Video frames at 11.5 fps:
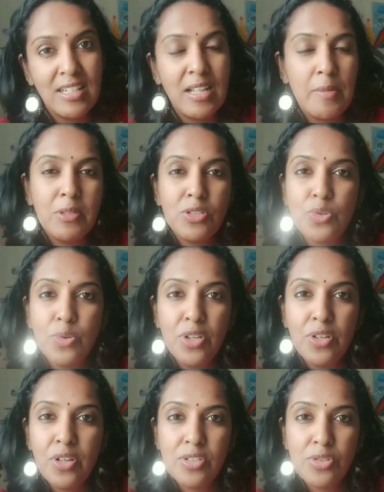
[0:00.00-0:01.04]
ఇలాంటి చిన్న
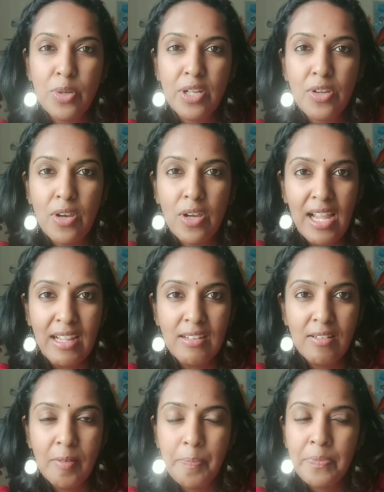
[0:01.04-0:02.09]
చిన్న ఫన్నీ
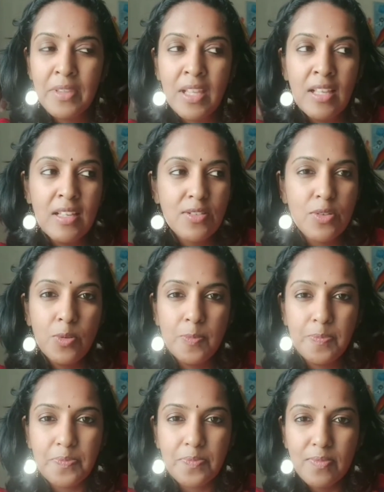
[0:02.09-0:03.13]
ట్రిక్స్ని భోజనం
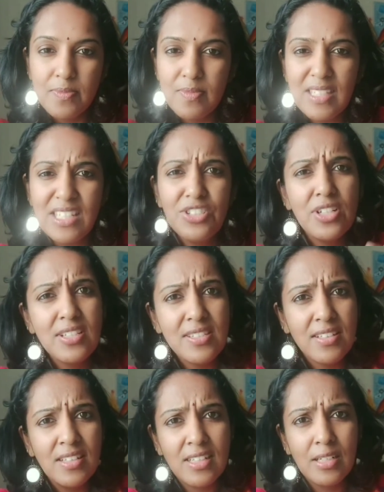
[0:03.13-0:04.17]
చేసేటప్పుడు మీరు
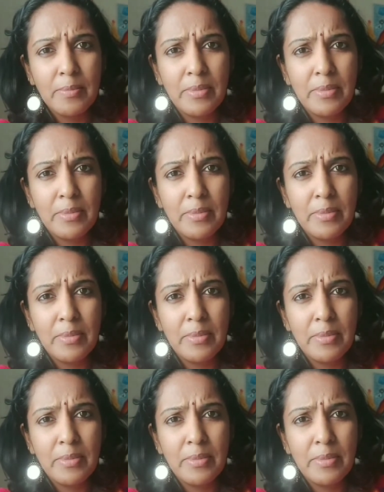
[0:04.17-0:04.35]
ప్రయత్నిస్తే